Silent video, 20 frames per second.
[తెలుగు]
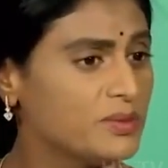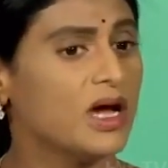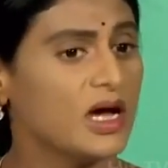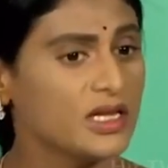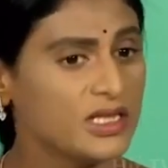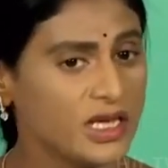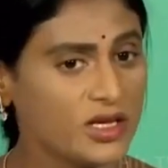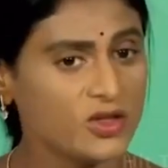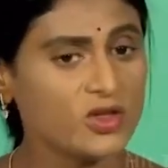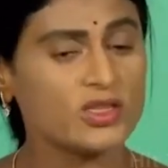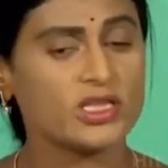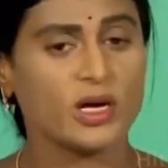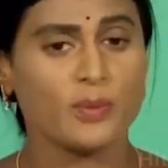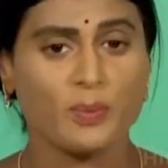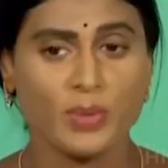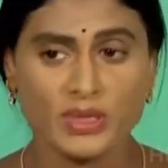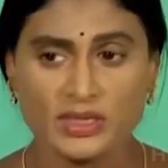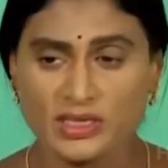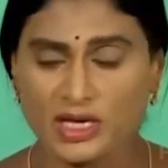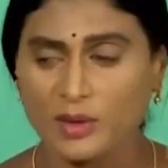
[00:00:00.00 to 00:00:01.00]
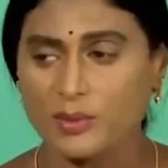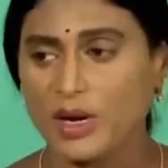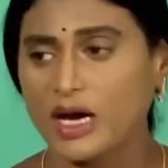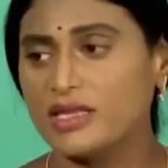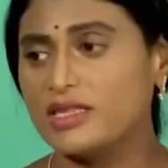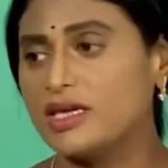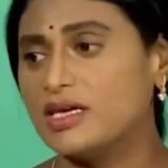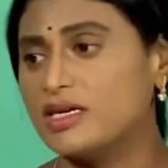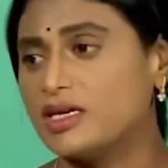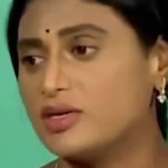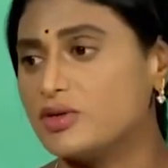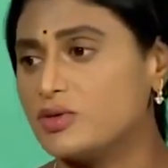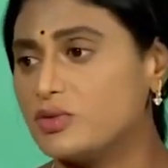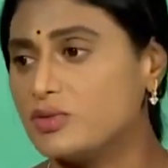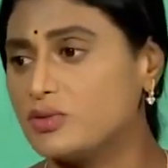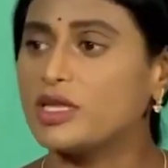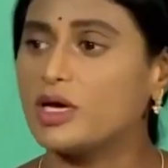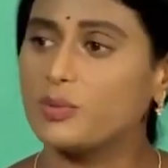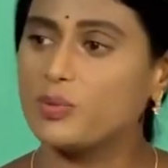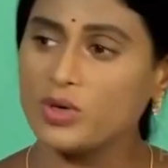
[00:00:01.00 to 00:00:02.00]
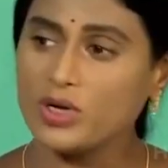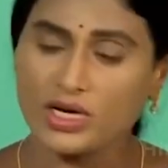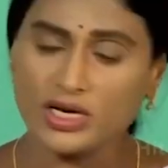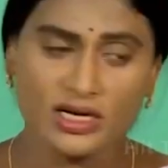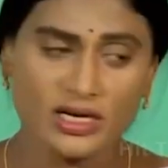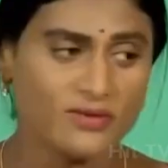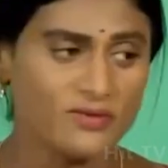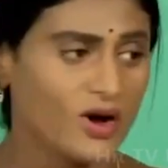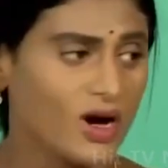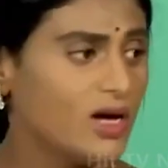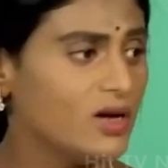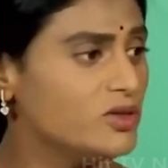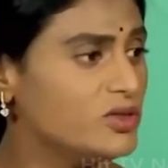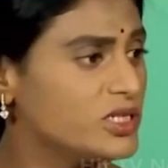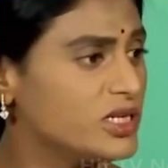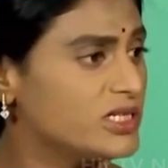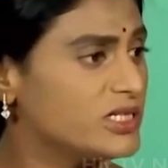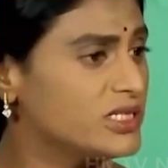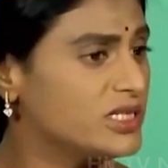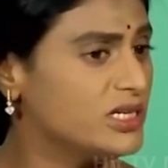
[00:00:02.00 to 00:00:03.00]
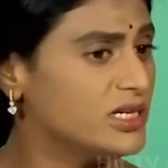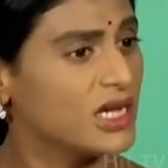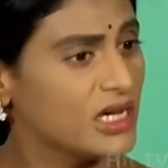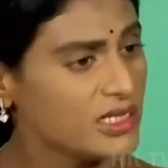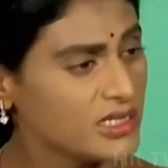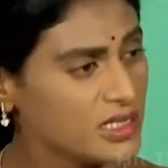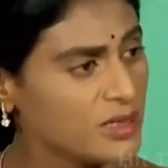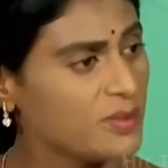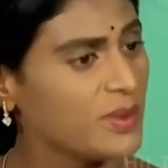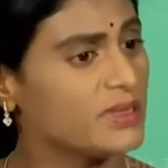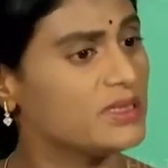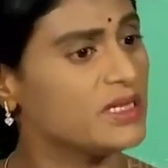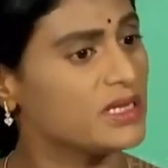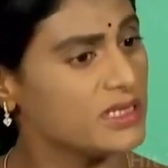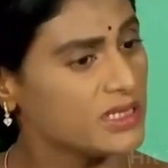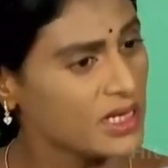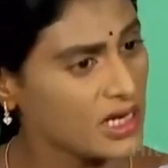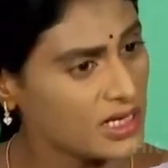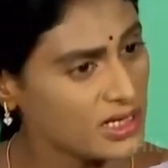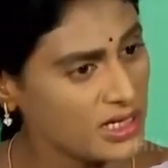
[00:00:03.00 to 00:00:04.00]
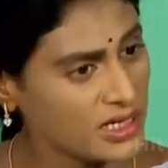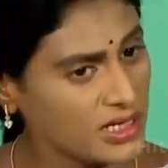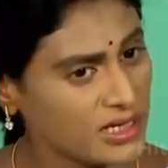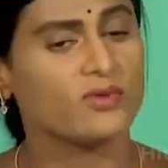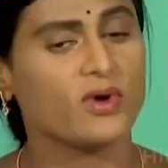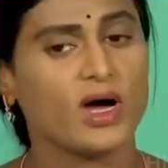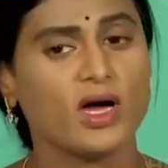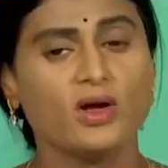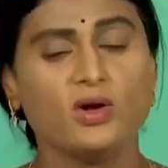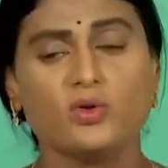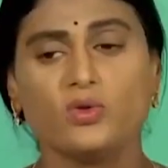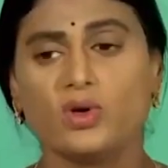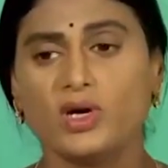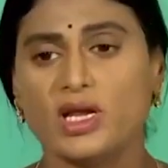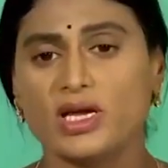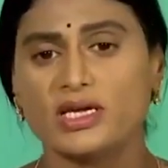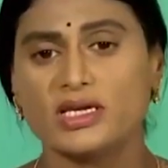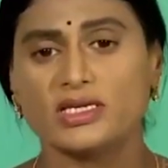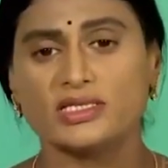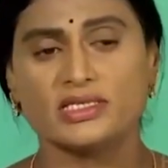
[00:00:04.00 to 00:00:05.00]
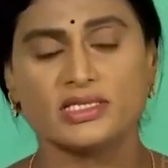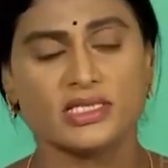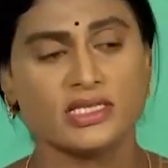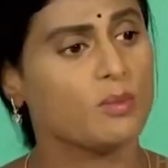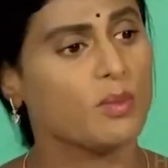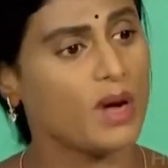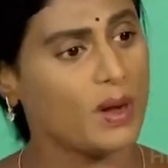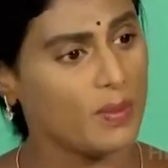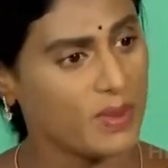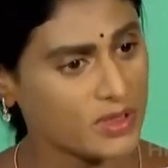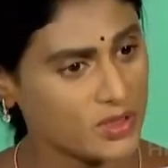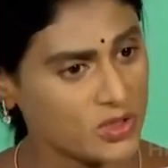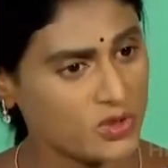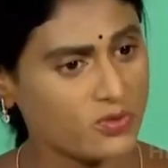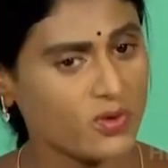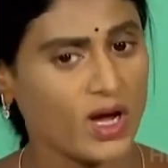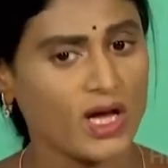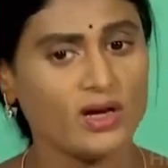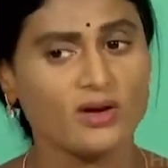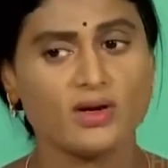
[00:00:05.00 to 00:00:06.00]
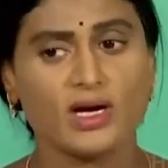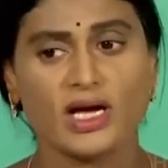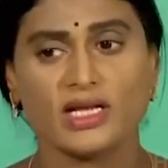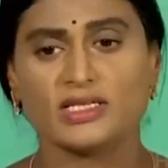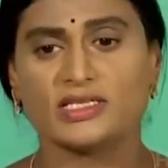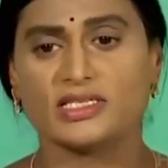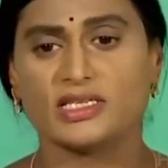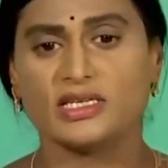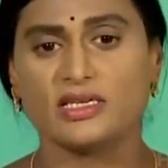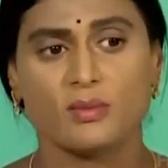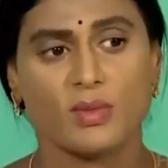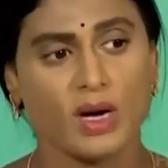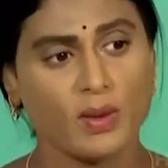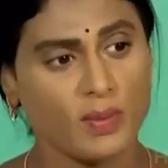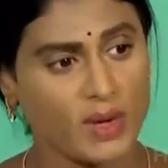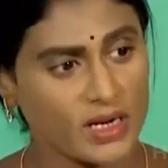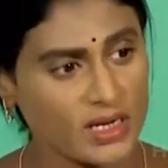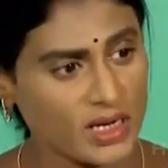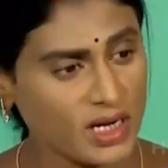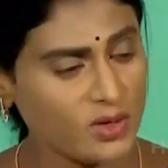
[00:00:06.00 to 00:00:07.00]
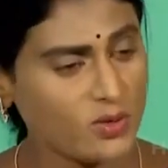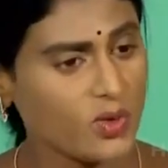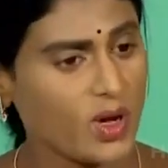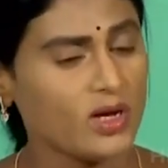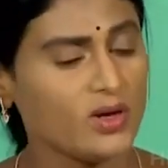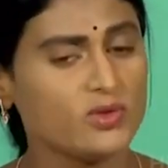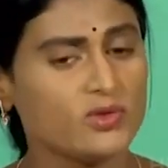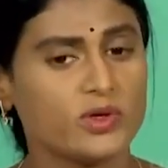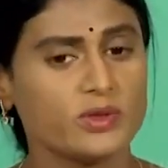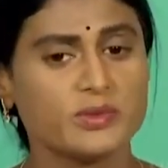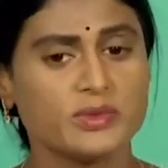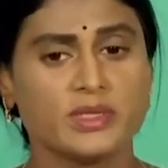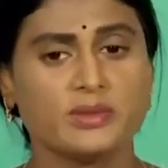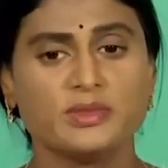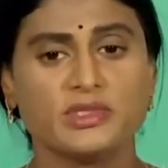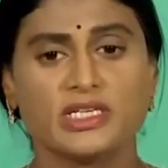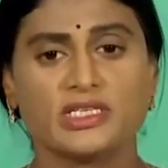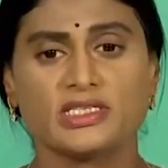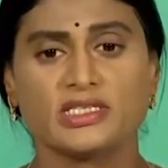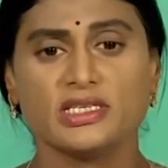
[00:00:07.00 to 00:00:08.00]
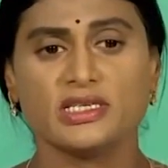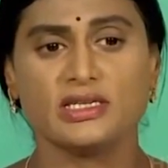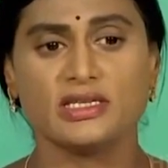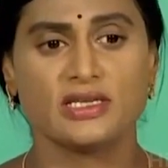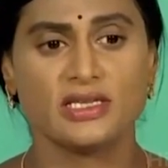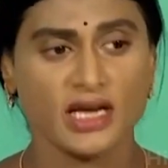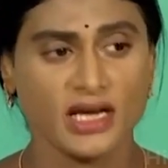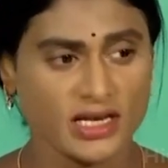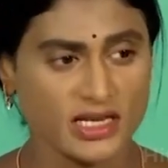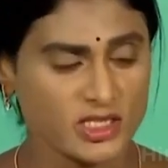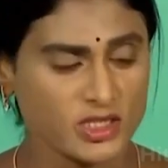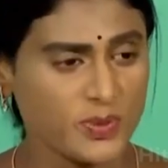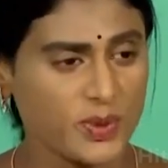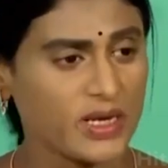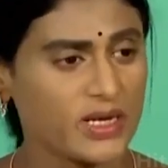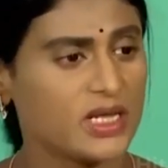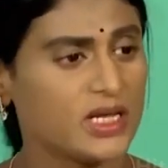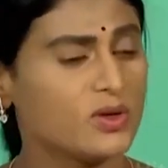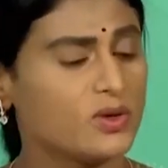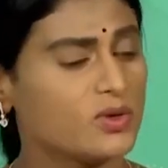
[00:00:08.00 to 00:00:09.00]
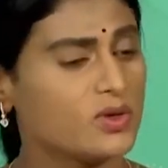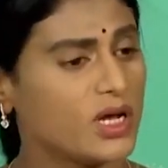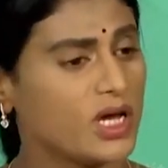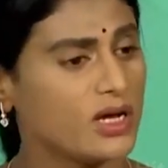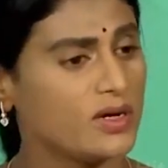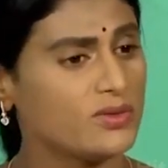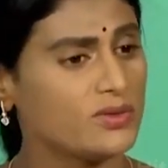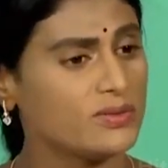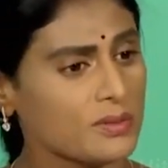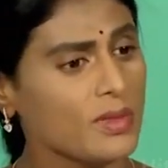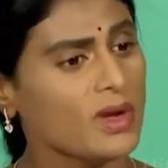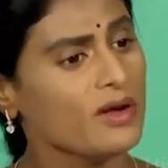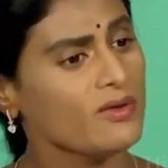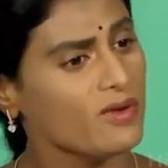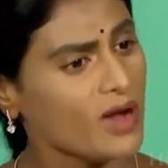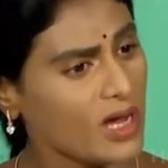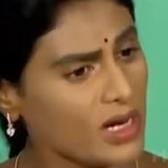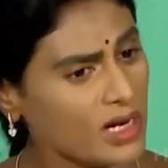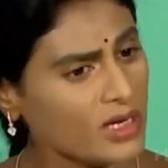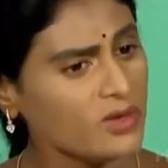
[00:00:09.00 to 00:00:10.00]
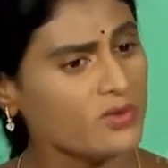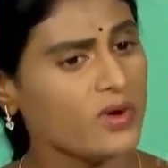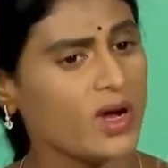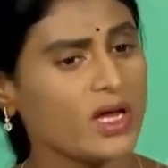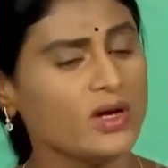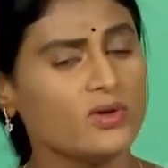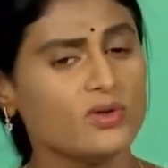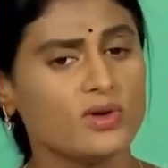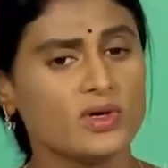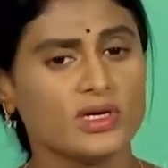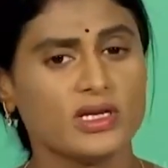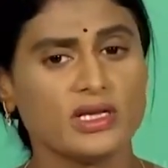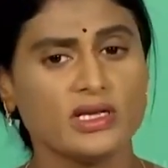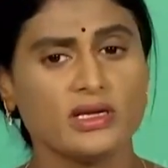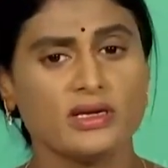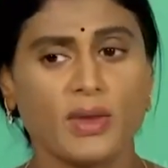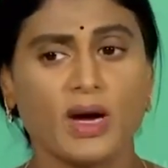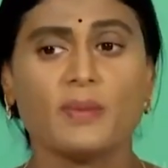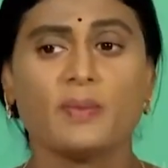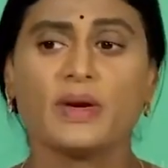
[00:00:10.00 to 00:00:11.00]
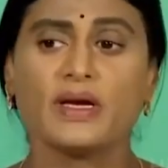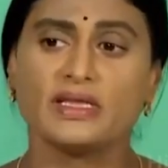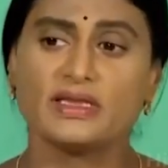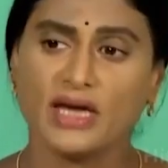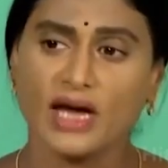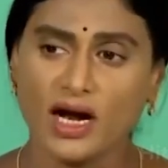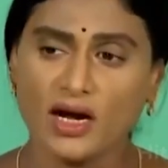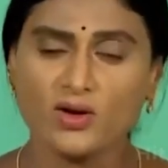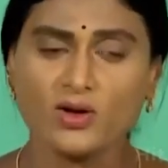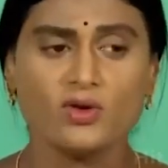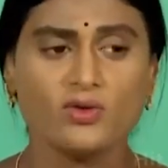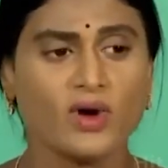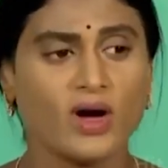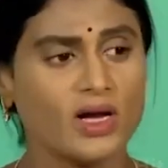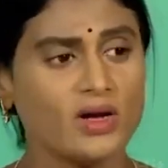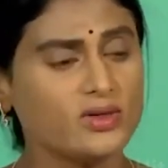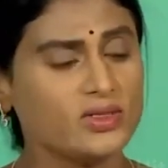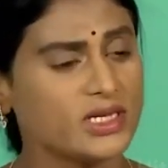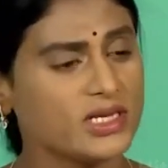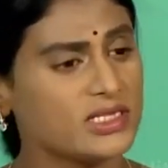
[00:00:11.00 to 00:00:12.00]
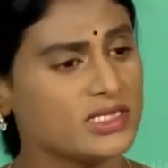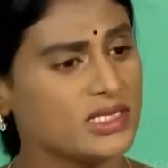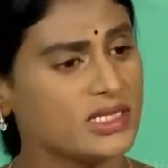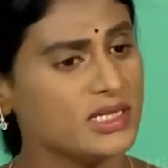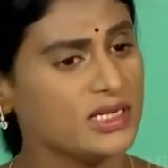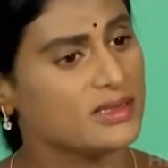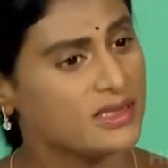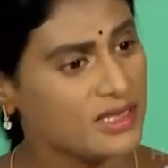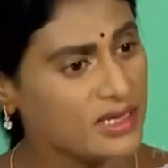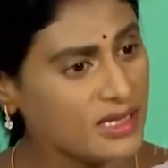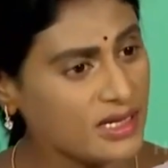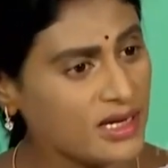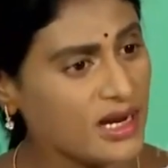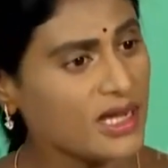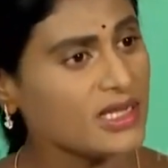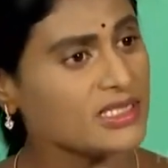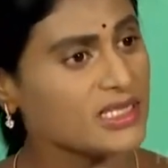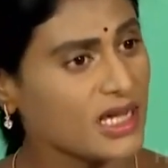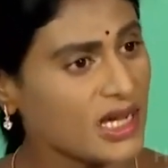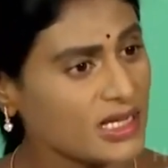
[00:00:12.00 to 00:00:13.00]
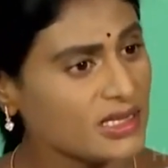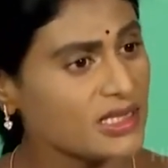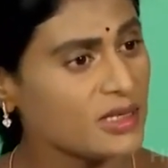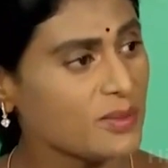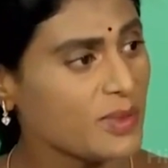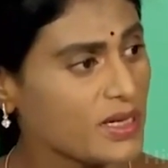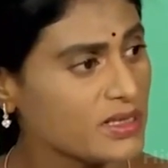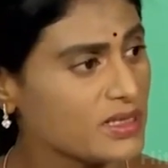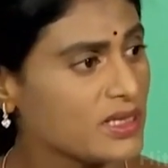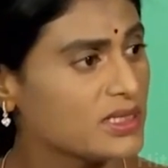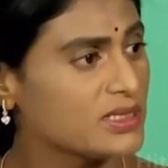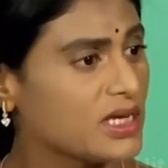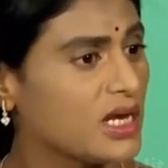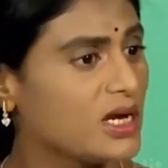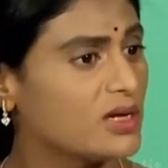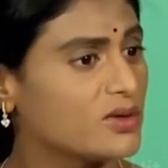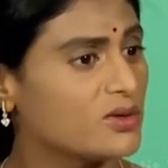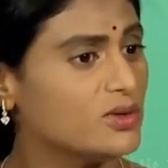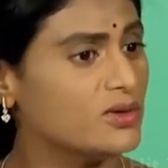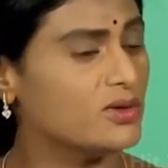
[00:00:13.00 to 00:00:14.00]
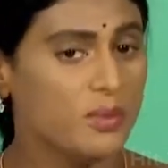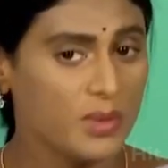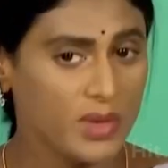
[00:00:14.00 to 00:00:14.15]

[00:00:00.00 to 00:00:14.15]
అదేదో తప్పంతా మాదైనట్టు తప్పులన్నీ వాళ్ళు చేసి శాంతి భద్రతలన్నీ వాళ్ళు ఉల్లంఘించి మా బస్సు వాళ్ళు గాల్చి మా బండ్లను వాళ్ళు ధ్వంసం చేసి టిఆర్ఎస్ పార్టీ గుండాలు మా వాళ్ళను వాళ్ళు కొట్టి మాపై దాడులు వాళ్ళు చేసి తీరా శాంతి భద్రతలకు